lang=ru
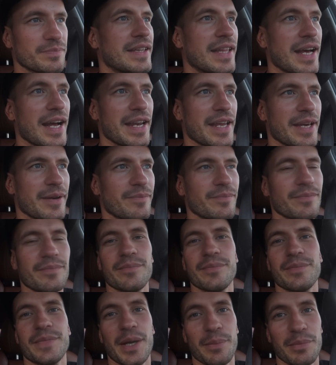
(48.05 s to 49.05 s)
Далее,
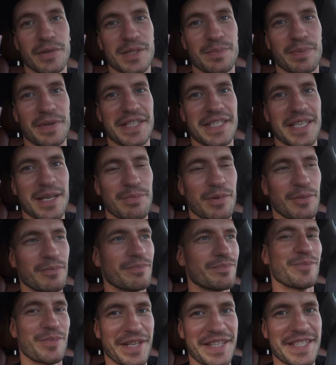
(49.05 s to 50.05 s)
я был с прицепом,
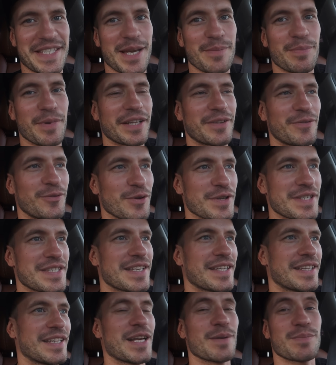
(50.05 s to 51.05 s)
прицеп
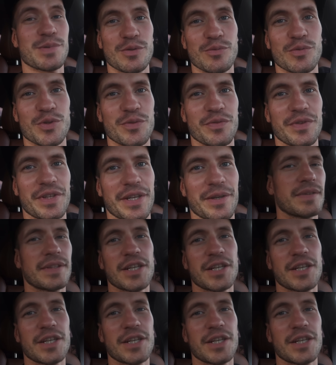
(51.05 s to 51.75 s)
отвез на обслуживание.